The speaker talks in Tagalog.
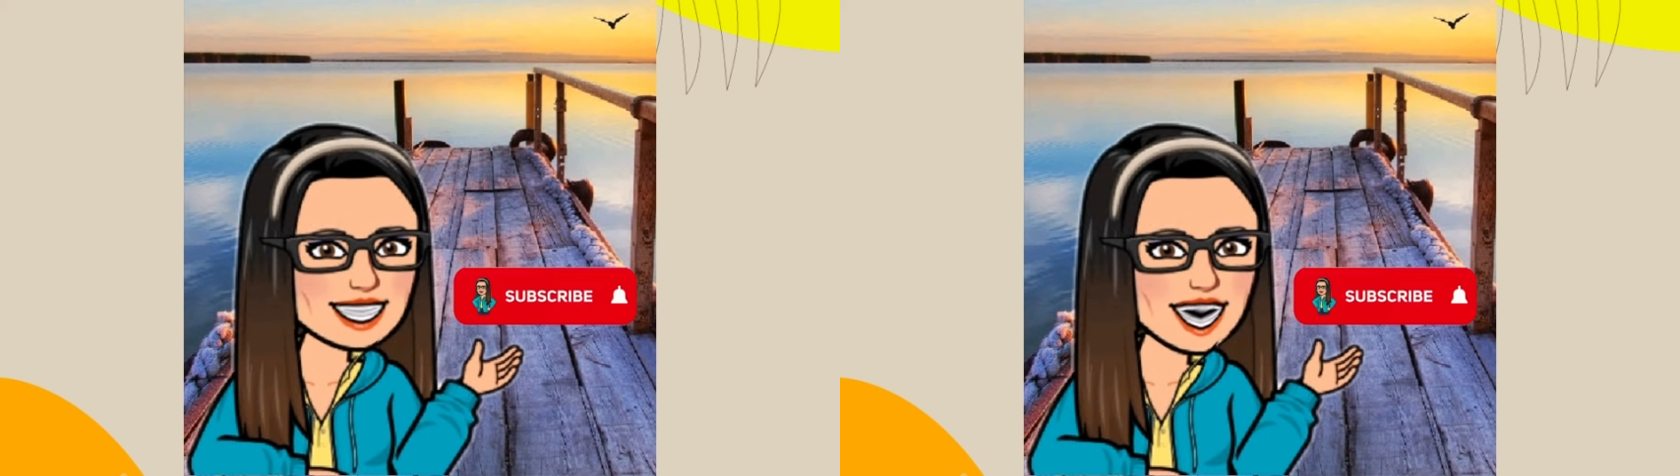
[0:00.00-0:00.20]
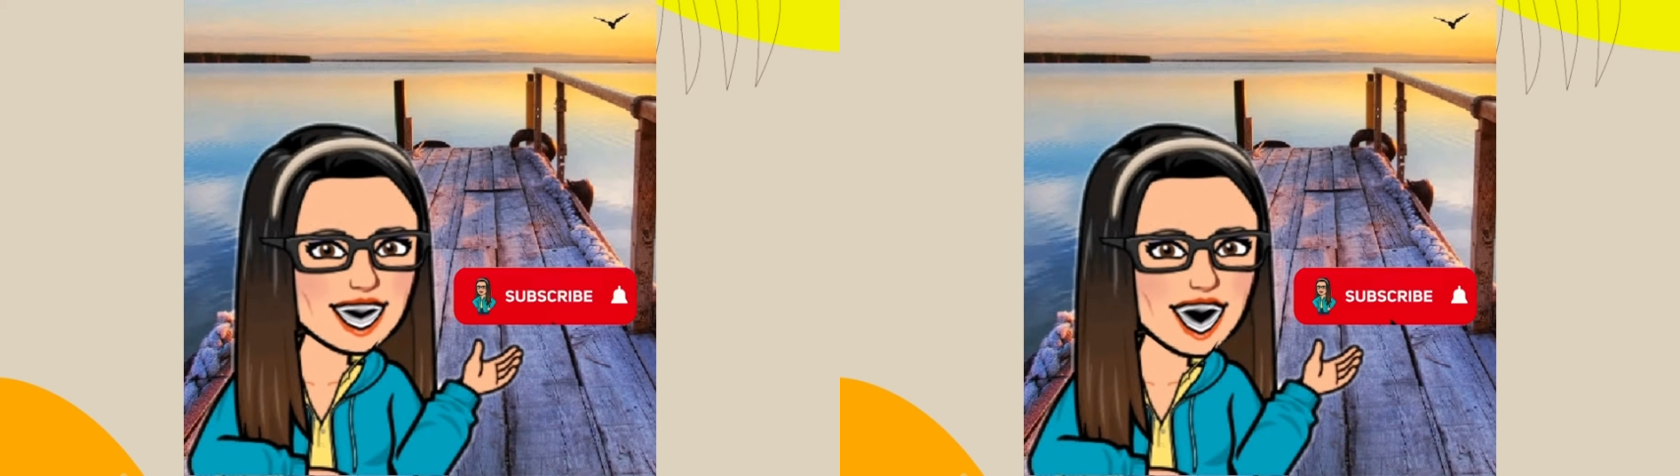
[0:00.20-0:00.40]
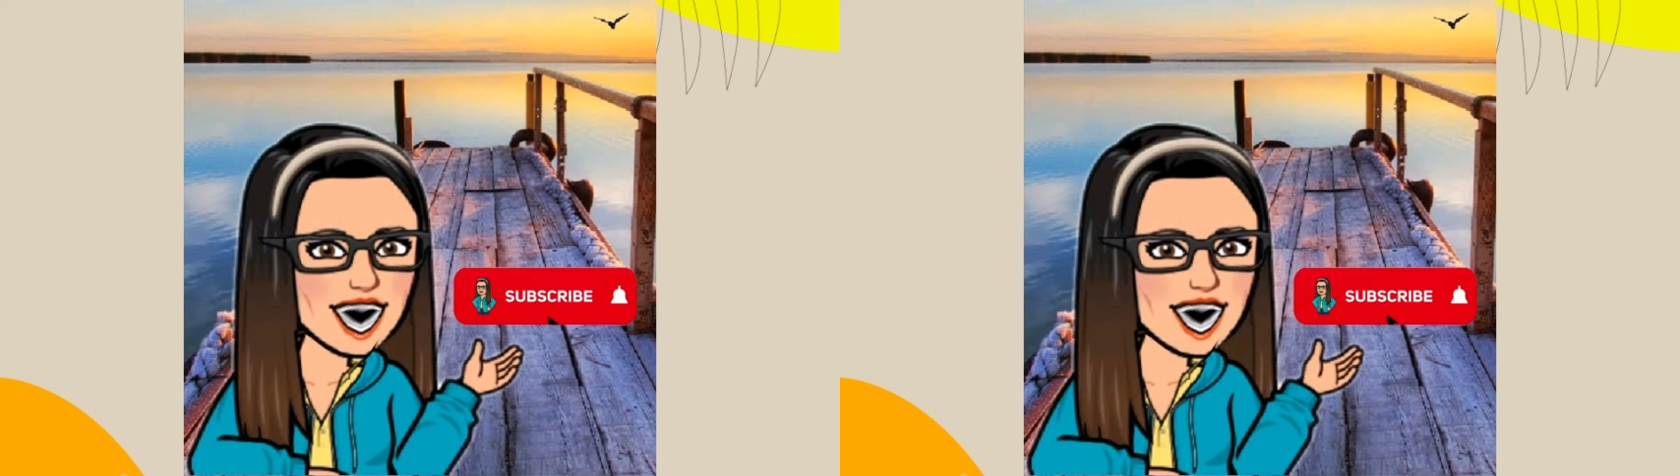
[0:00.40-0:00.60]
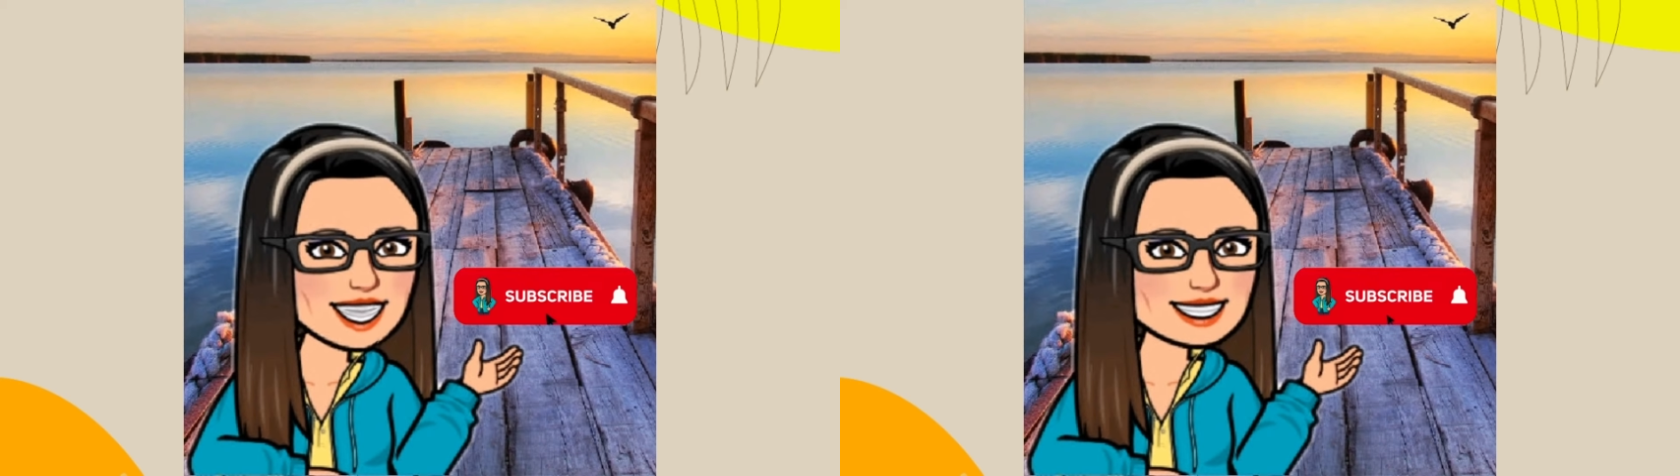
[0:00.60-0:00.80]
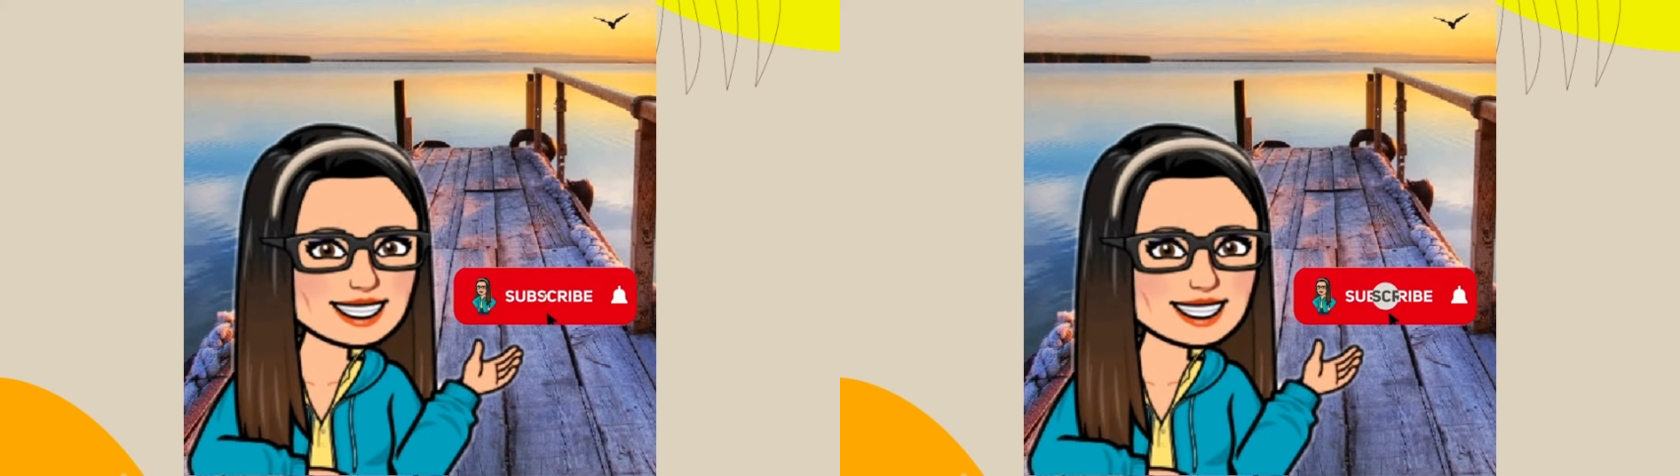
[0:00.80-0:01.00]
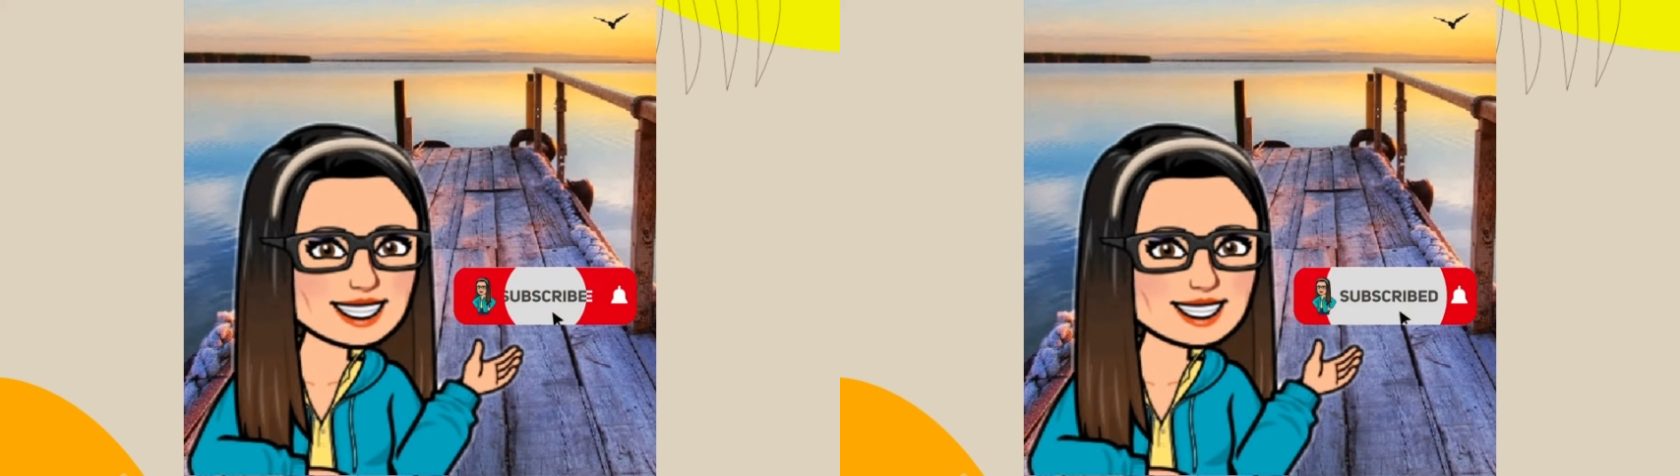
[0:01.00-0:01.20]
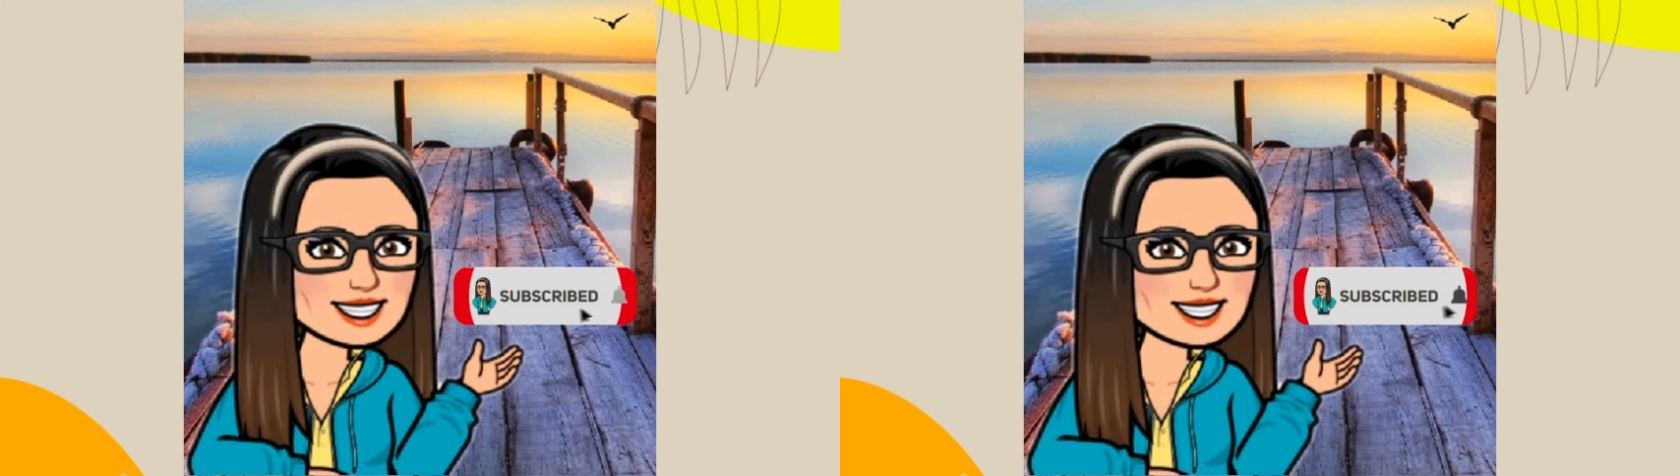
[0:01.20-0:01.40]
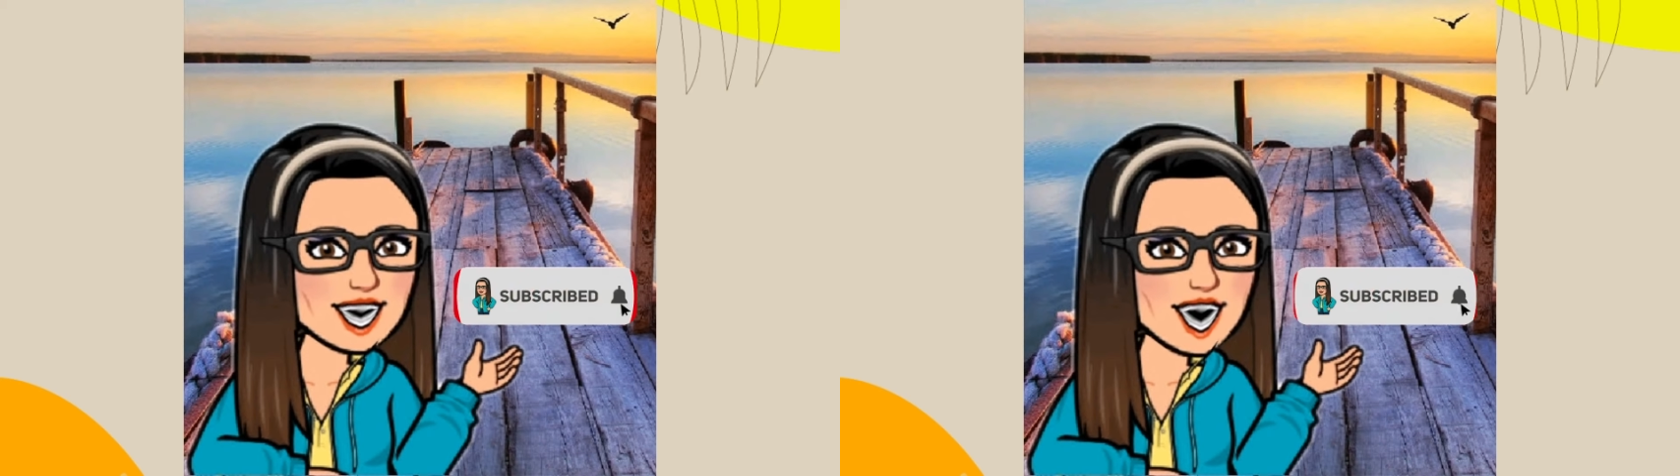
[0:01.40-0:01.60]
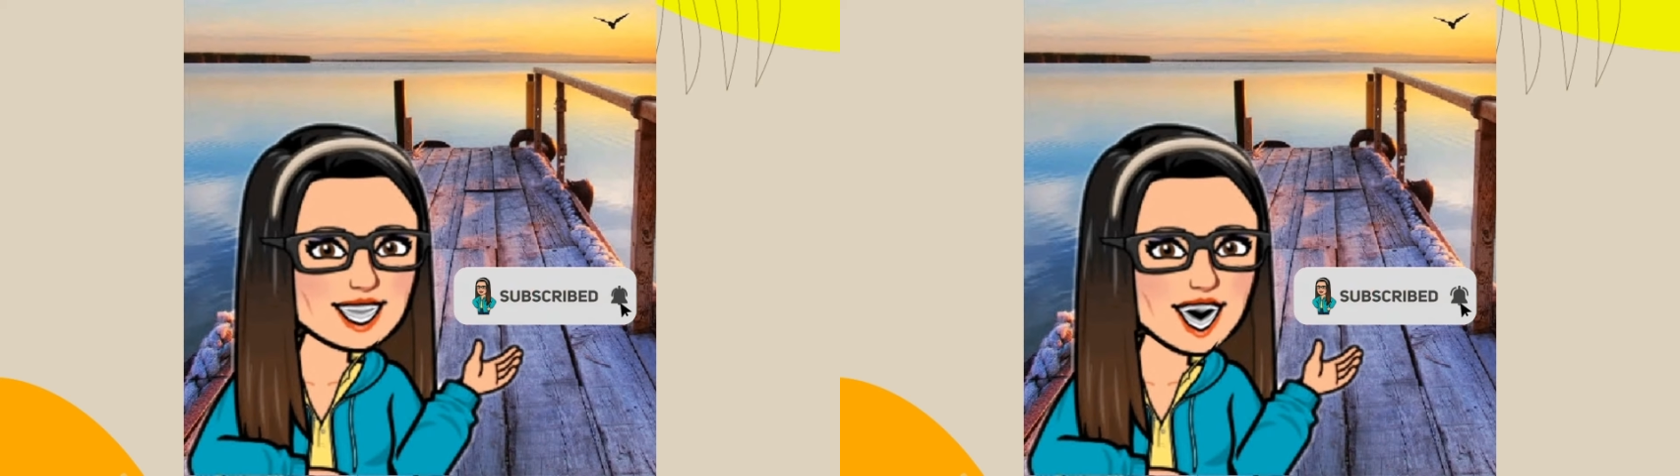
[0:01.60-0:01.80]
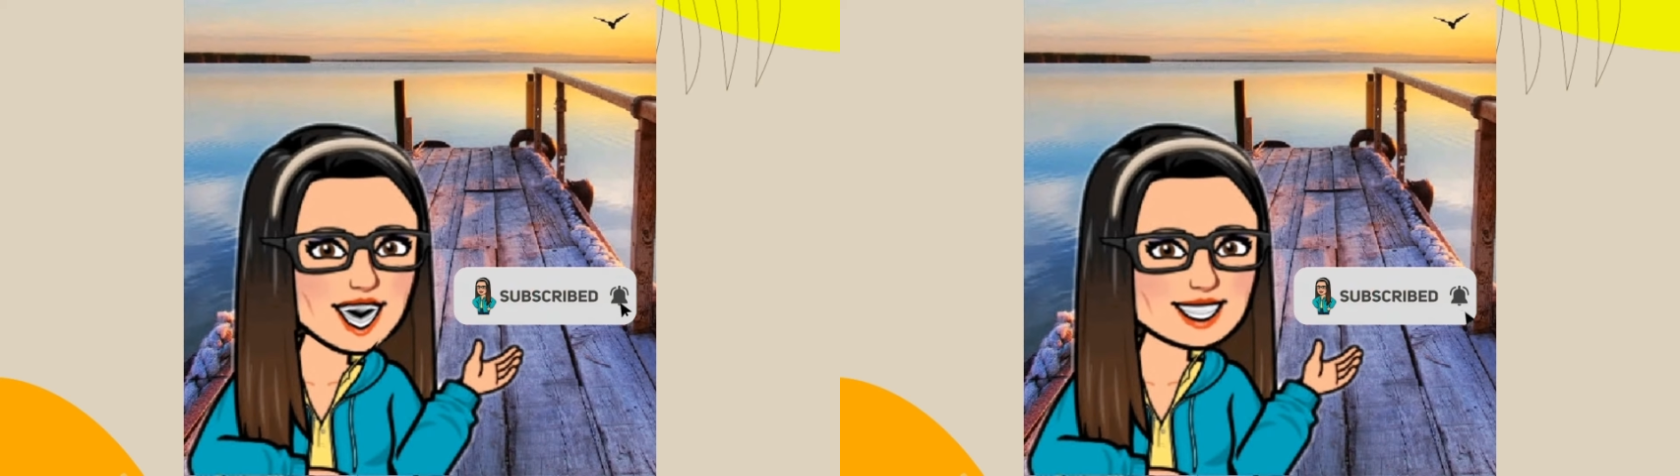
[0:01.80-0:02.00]
share,
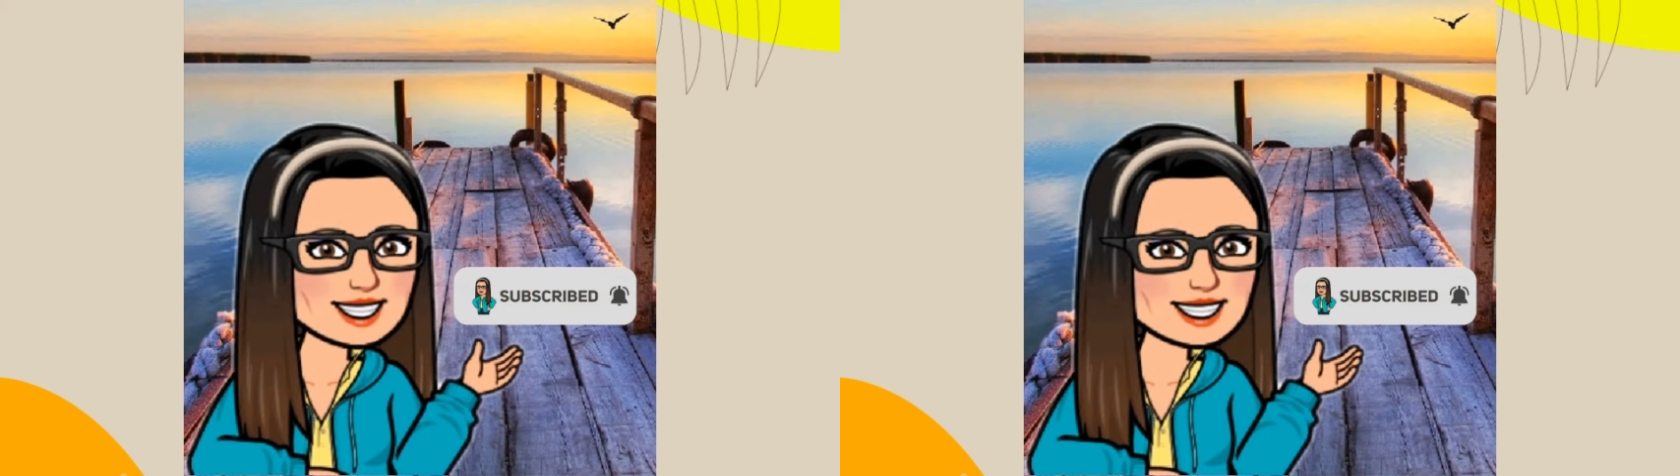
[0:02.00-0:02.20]
comment,